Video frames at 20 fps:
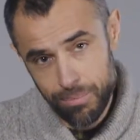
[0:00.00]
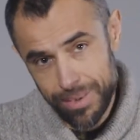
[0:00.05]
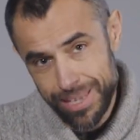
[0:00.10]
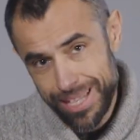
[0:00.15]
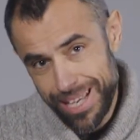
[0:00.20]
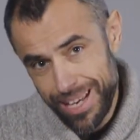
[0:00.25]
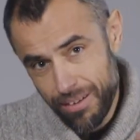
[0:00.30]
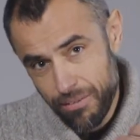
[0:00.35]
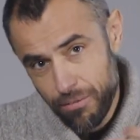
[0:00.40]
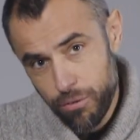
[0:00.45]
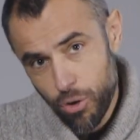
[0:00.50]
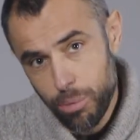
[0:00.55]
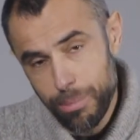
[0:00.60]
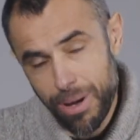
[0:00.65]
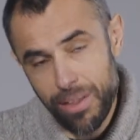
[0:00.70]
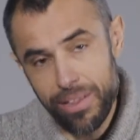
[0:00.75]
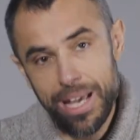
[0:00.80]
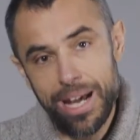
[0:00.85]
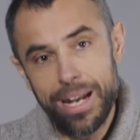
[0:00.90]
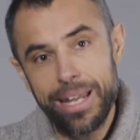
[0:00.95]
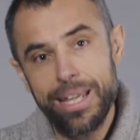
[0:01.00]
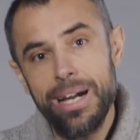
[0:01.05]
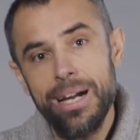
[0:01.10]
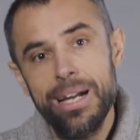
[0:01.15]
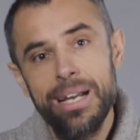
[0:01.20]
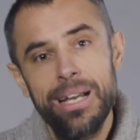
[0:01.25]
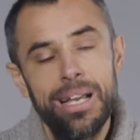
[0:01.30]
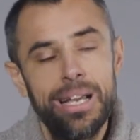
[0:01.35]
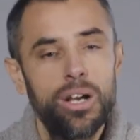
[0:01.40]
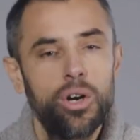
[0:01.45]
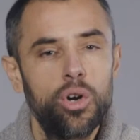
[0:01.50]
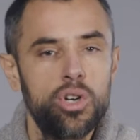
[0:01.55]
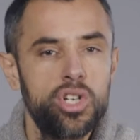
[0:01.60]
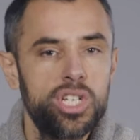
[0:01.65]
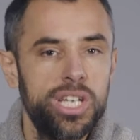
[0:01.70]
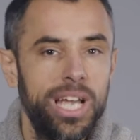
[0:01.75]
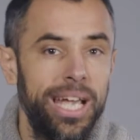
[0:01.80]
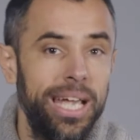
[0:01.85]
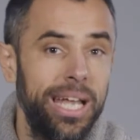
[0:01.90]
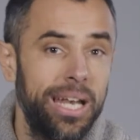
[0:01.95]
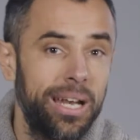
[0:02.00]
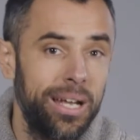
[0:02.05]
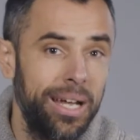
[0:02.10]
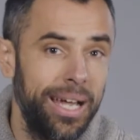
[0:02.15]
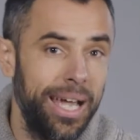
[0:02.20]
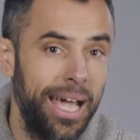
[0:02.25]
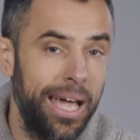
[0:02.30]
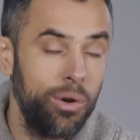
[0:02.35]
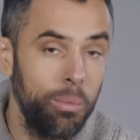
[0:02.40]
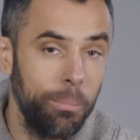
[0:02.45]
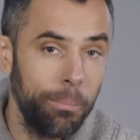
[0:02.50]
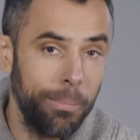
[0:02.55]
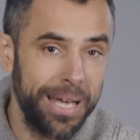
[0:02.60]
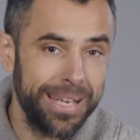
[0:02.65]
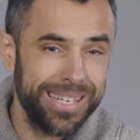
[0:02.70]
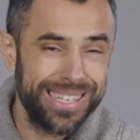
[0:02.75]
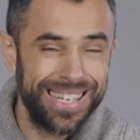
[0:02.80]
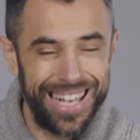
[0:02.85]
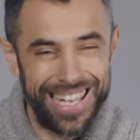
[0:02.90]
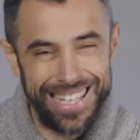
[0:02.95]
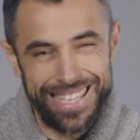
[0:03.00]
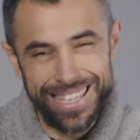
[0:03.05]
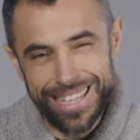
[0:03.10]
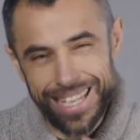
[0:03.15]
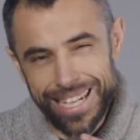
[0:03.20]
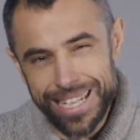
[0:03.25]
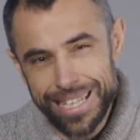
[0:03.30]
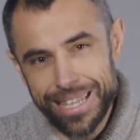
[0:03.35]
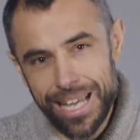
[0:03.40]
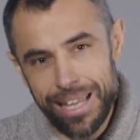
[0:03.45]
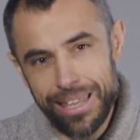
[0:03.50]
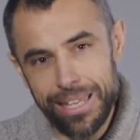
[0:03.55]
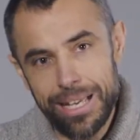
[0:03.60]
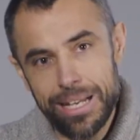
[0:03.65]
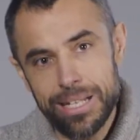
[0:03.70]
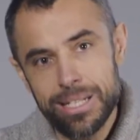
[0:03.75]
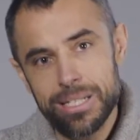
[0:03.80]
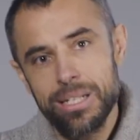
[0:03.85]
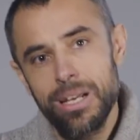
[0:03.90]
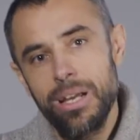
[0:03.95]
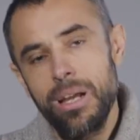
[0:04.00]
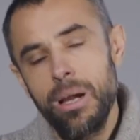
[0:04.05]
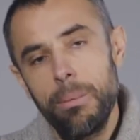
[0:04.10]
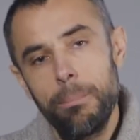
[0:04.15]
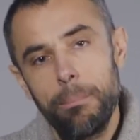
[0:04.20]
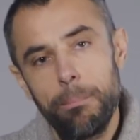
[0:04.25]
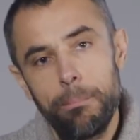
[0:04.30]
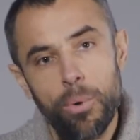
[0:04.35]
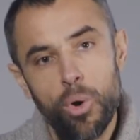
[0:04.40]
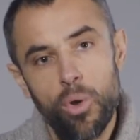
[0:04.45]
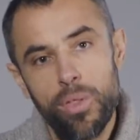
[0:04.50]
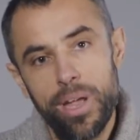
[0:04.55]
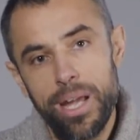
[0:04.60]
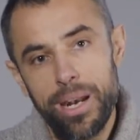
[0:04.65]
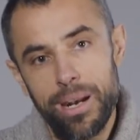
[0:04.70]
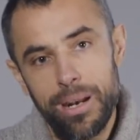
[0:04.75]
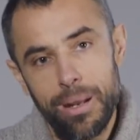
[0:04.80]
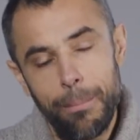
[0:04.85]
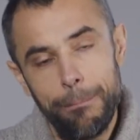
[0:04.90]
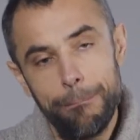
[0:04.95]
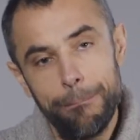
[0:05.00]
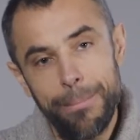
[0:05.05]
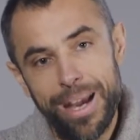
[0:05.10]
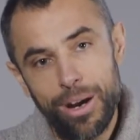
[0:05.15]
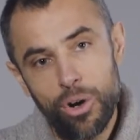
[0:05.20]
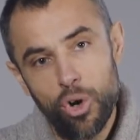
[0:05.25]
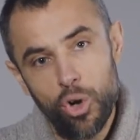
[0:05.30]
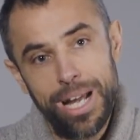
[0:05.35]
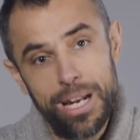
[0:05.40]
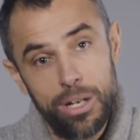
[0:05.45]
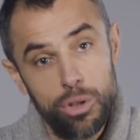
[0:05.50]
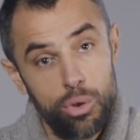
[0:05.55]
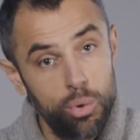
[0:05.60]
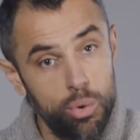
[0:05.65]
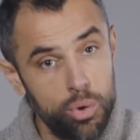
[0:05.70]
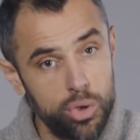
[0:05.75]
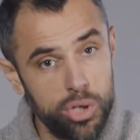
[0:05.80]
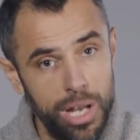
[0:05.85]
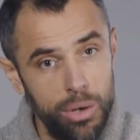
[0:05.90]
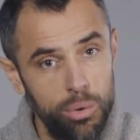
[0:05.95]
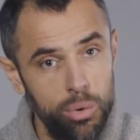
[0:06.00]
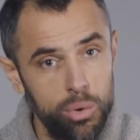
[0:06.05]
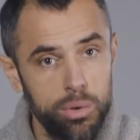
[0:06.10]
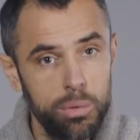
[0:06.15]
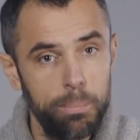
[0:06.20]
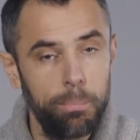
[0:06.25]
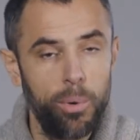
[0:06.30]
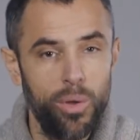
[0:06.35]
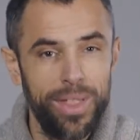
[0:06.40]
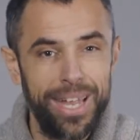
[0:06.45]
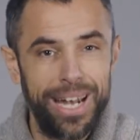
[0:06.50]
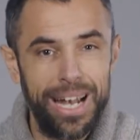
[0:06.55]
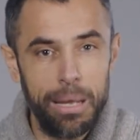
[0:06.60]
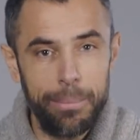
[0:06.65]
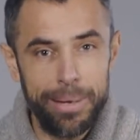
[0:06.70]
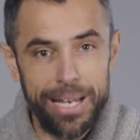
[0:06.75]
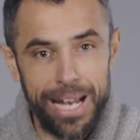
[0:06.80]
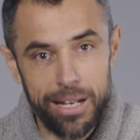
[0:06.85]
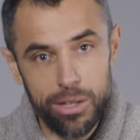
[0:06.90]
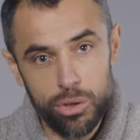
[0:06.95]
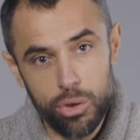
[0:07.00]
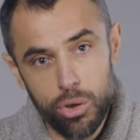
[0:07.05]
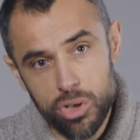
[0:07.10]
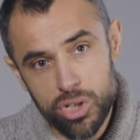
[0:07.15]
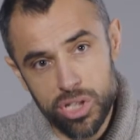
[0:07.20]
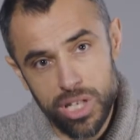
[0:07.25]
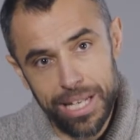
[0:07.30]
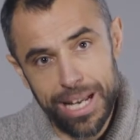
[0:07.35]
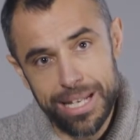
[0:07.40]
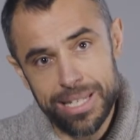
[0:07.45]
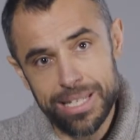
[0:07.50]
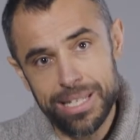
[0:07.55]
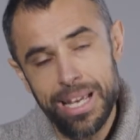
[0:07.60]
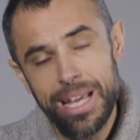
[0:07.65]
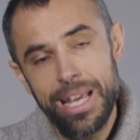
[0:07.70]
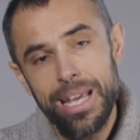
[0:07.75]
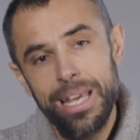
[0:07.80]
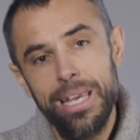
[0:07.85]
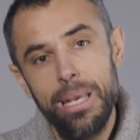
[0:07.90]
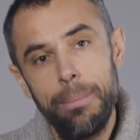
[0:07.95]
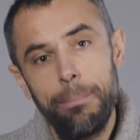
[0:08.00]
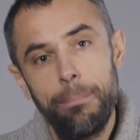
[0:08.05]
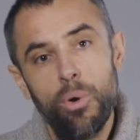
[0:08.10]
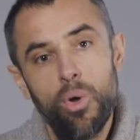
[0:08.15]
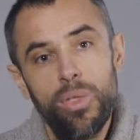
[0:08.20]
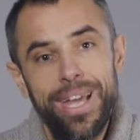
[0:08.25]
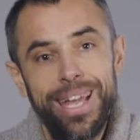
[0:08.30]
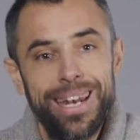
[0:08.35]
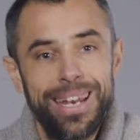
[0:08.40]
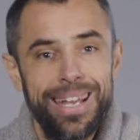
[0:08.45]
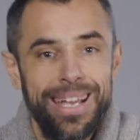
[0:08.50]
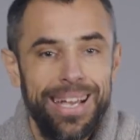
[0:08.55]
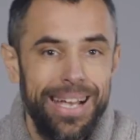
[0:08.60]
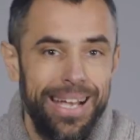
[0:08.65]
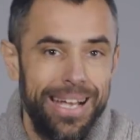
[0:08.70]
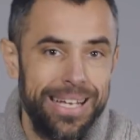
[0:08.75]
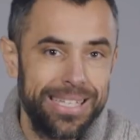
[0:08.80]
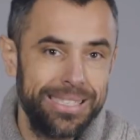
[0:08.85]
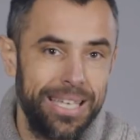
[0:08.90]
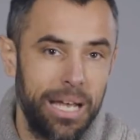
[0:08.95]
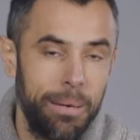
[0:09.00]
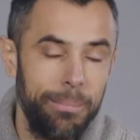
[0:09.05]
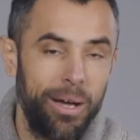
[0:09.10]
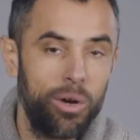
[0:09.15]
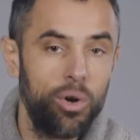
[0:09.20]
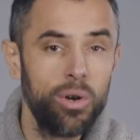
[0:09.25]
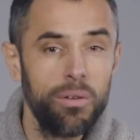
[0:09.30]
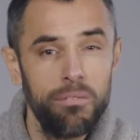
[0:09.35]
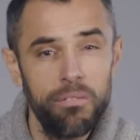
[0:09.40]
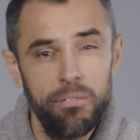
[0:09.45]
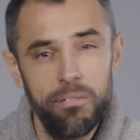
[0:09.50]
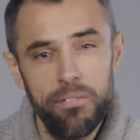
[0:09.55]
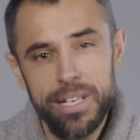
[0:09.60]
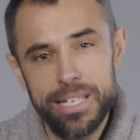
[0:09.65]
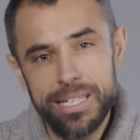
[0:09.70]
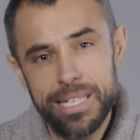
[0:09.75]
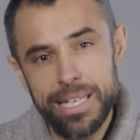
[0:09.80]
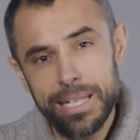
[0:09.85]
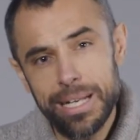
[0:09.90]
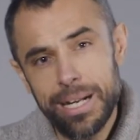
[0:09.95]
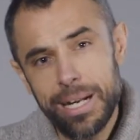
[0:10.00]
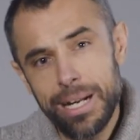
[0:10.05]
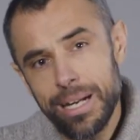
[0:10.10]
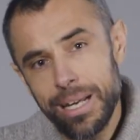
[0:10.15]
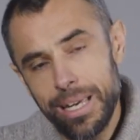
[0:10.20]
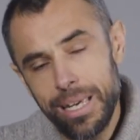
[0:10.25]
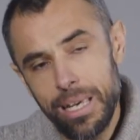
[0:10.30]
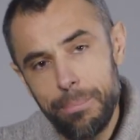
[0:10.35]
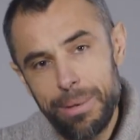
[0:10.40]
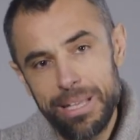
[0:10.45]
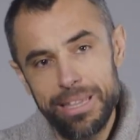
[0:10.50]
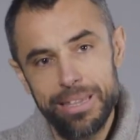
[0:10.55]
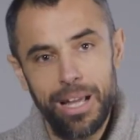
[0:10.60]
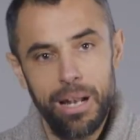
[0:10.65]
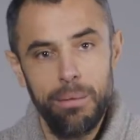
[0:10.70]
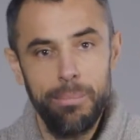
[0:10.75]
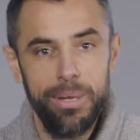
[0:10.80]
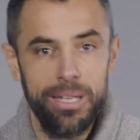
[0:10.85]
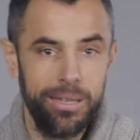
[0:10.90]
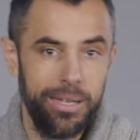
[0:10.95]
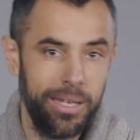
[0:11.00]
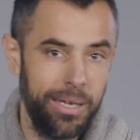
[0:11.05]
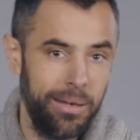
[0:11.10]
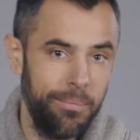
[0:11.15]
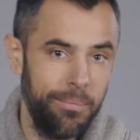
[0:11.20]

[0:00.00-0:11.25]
de forma diaria, conseguir en un mes, en 30 días, poder mejorar tu salud, poder eliminar toxinas y poder estar mejor física y mentalmente.